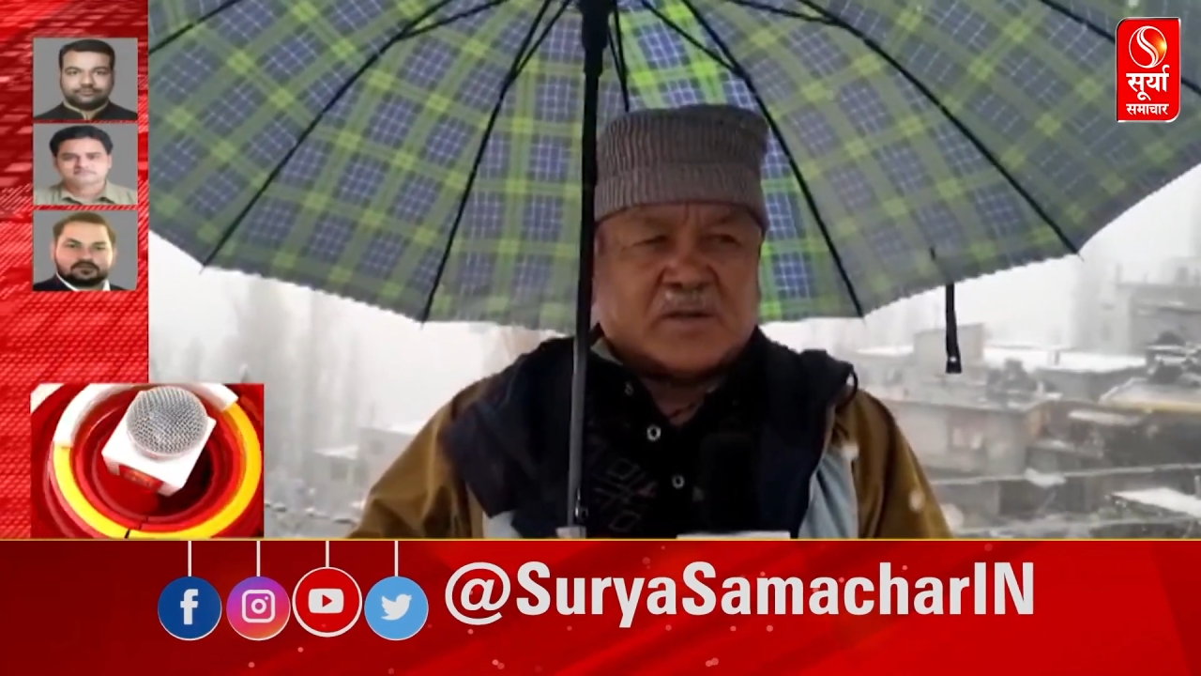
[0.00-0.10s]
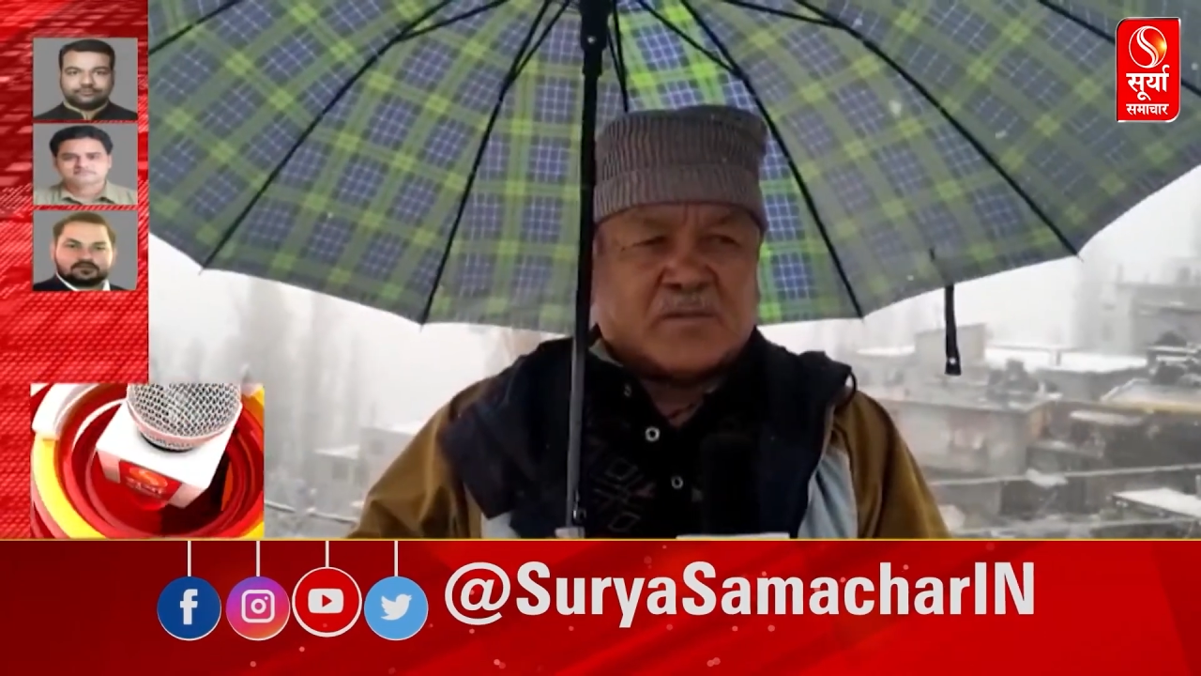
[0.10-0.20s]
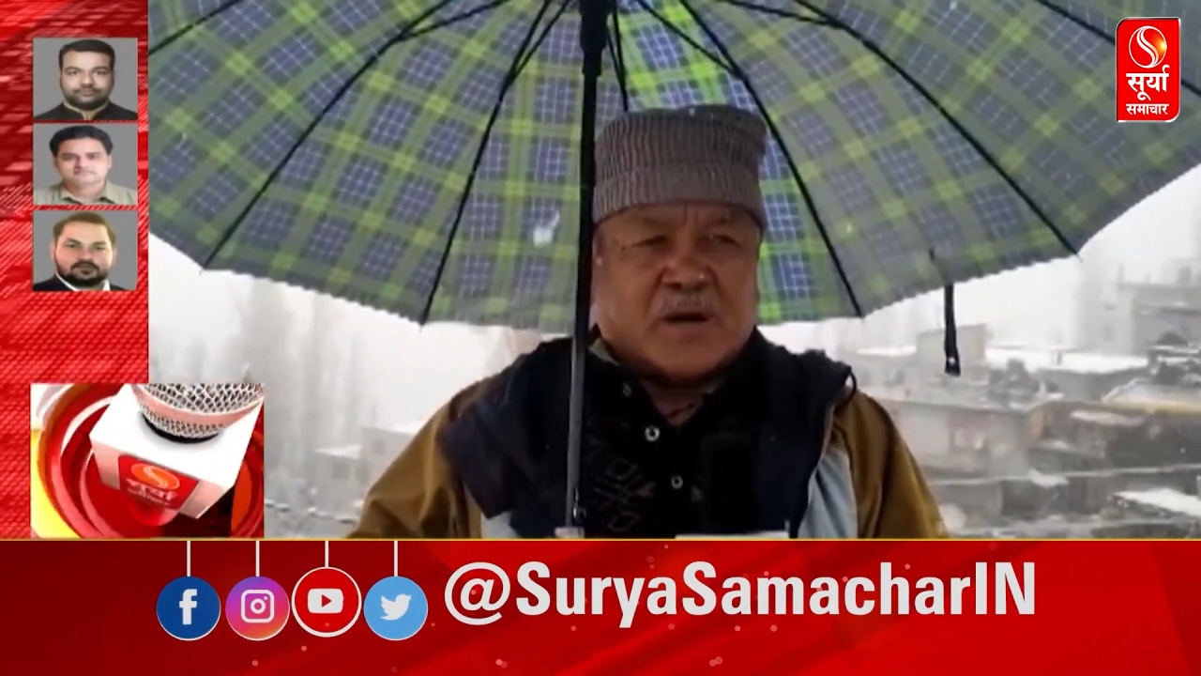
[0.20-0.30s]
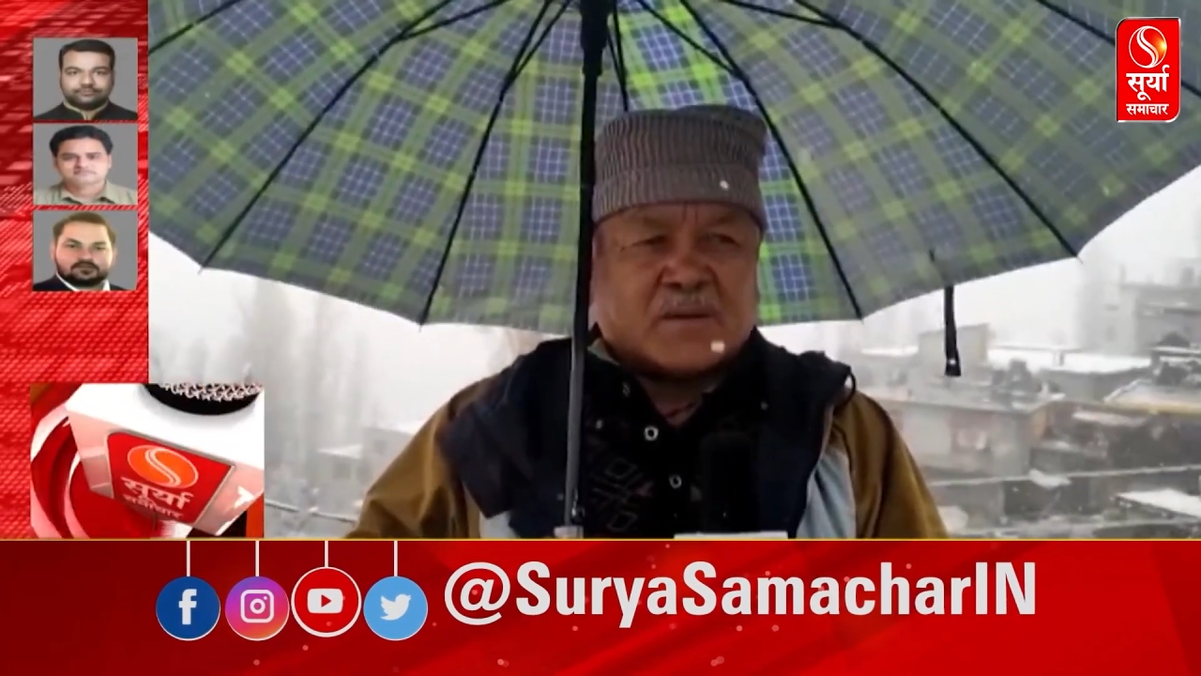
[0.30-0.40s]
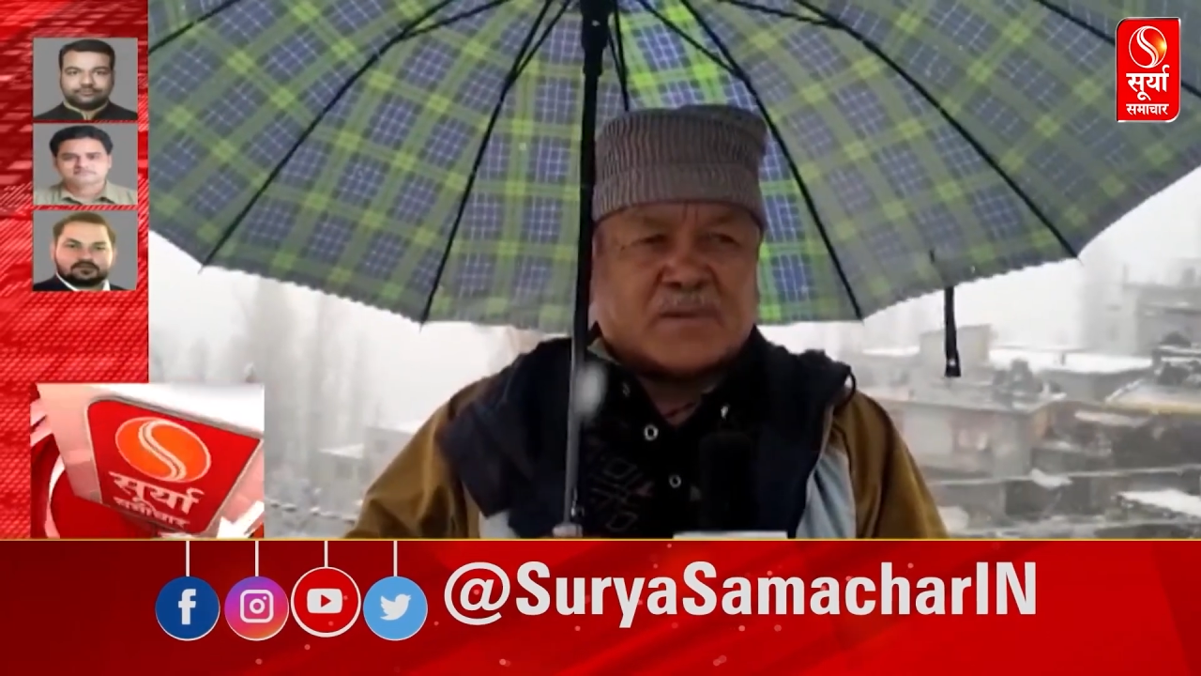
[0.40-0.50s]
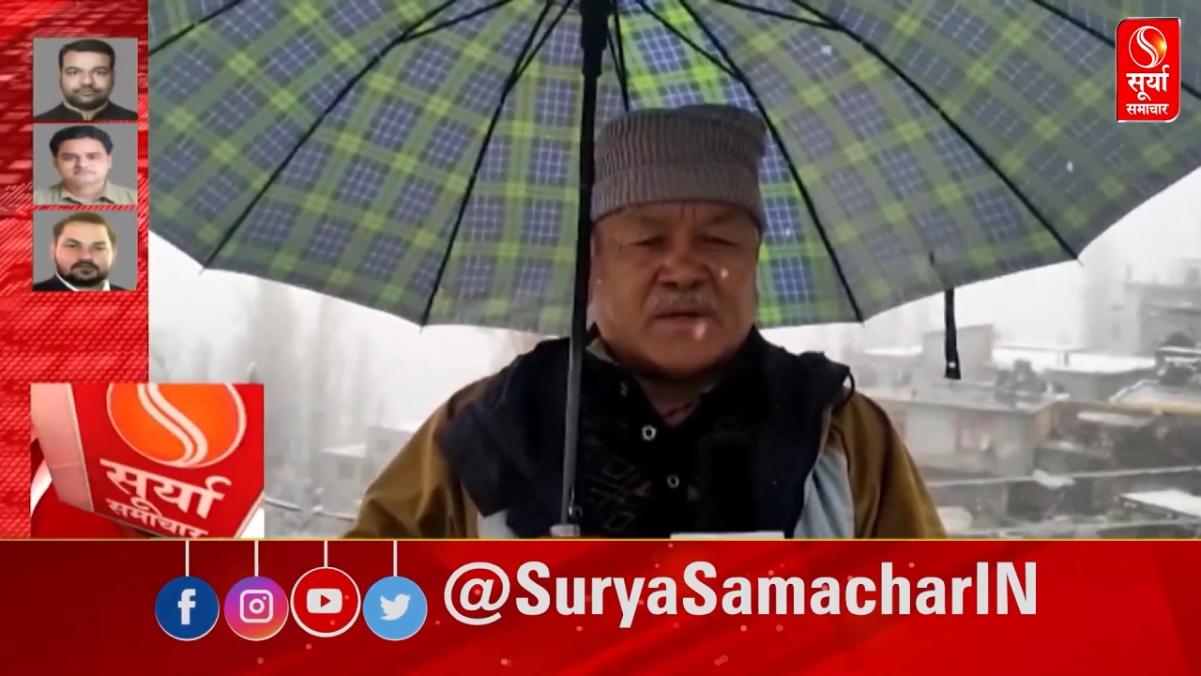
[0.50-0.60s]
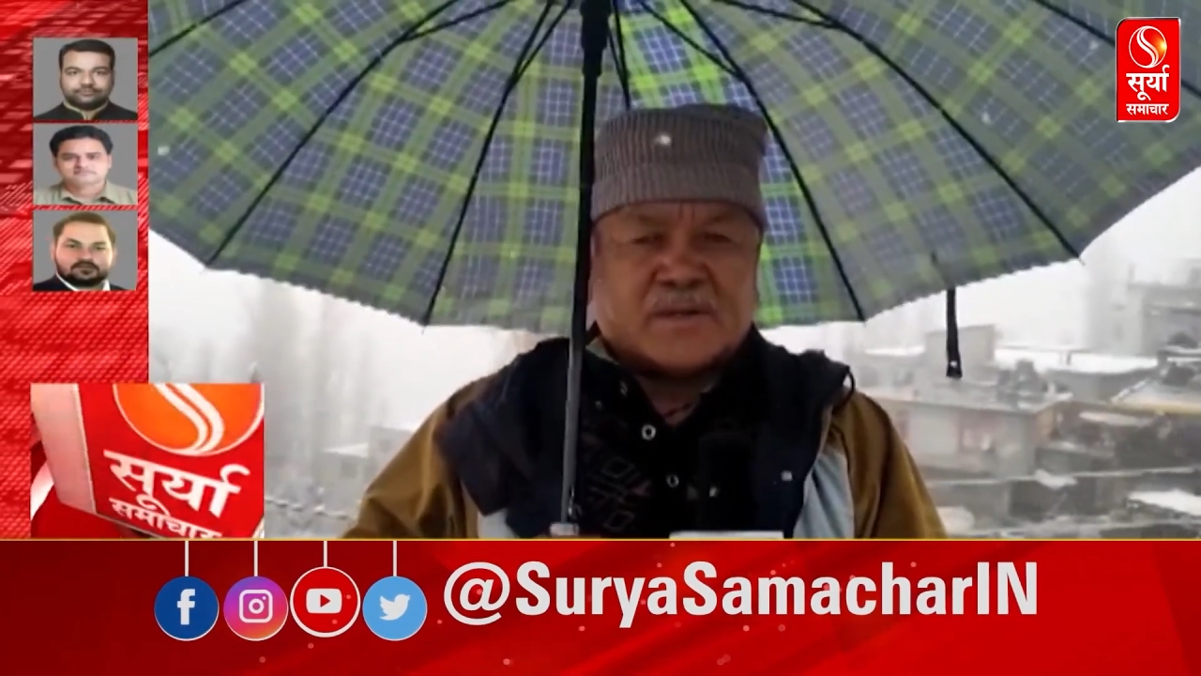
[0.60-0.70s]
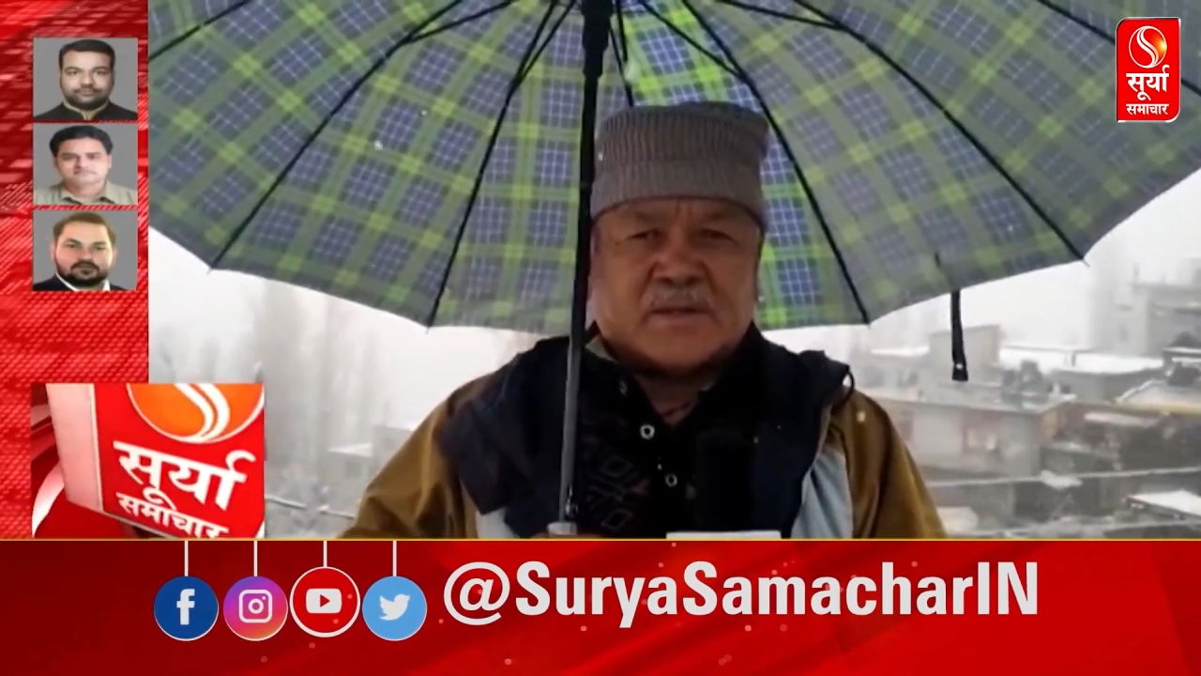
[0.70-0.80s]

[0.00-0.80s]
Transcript: बागवान